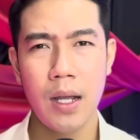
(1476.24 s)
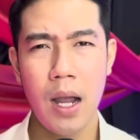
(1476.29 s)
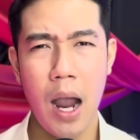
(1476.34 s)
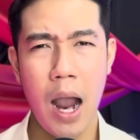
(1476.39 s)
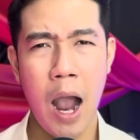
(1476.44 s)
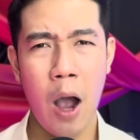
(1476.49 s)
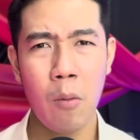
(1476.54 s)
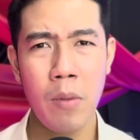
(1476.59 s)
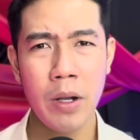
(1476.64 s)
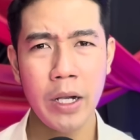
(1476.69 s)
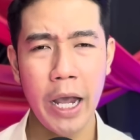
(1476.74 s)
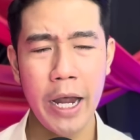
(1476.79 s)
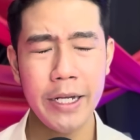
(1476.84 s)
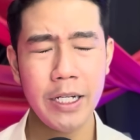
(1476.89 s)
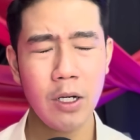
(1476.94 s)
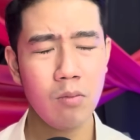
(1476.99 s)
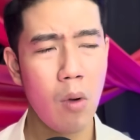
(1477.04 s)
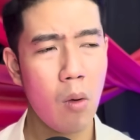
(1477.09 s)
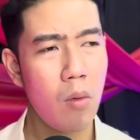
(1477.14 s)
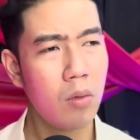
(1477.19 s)
Ổng mới nghĩ
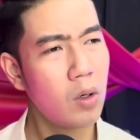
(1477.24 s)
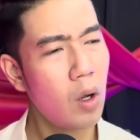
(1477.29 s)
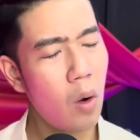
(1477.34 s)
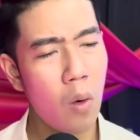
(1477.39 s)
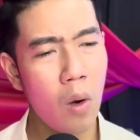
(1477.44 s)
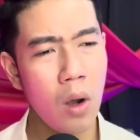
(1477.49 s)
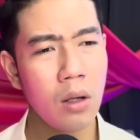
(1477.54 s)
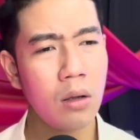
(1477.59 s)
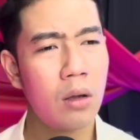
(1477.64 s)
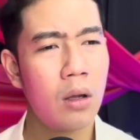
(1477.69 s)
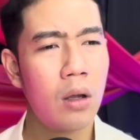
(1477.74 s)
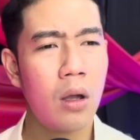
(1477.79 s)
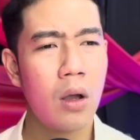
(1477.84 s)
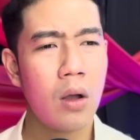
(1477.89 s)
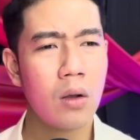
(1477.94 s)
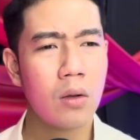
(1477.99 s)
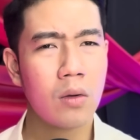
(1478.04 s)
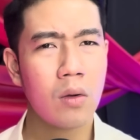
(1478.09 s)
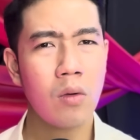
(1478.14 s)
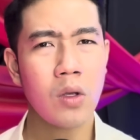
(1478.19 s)
trong bụng nó ủa
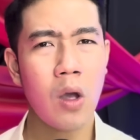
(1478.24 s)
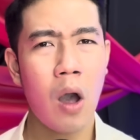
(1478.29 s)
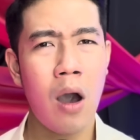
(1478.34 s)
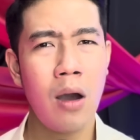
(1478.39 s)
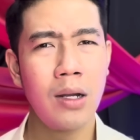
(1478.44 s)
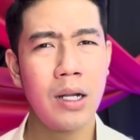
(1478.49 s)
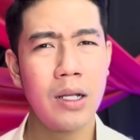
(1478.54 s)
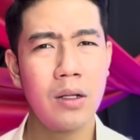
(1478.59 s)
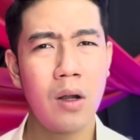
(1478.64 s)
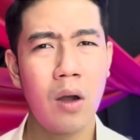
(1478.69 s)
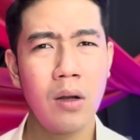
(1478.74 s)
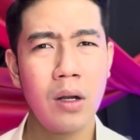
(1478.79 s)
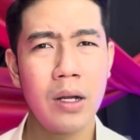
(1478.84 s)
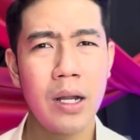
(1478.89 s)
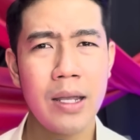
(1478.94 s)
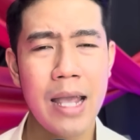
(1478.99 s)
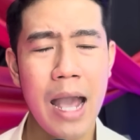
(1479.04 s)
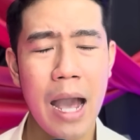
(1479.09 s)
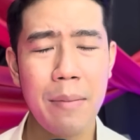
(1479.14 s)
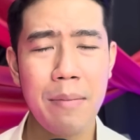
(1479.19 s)
con nhỏ này nó nói nó đi
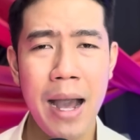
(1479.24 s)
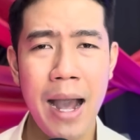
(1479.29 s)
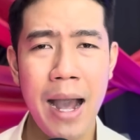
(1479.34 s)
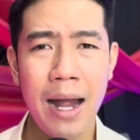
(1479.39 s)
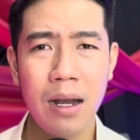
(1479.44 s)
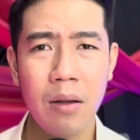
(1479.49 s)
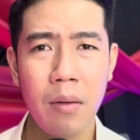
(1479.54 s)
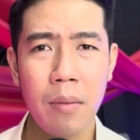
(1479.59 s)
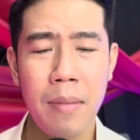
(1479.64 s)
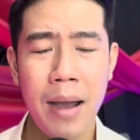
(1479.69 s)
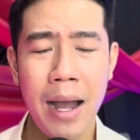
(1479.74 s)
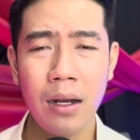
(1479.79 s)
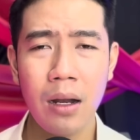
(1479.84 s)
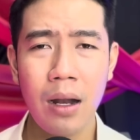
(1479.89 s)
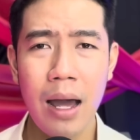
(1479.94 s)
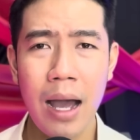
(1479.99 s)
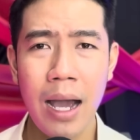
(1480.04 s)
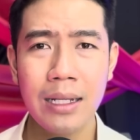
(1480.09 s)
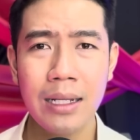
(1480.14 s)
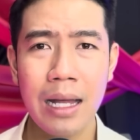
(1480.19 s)
nhà má nó, mà má nó là
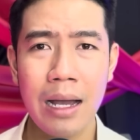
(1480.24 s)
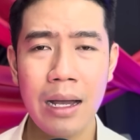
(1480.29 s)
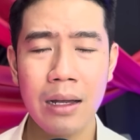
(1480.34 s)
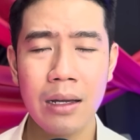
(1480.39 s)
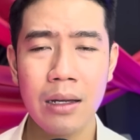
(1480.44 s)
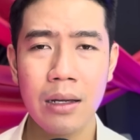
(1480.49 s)
ai ta?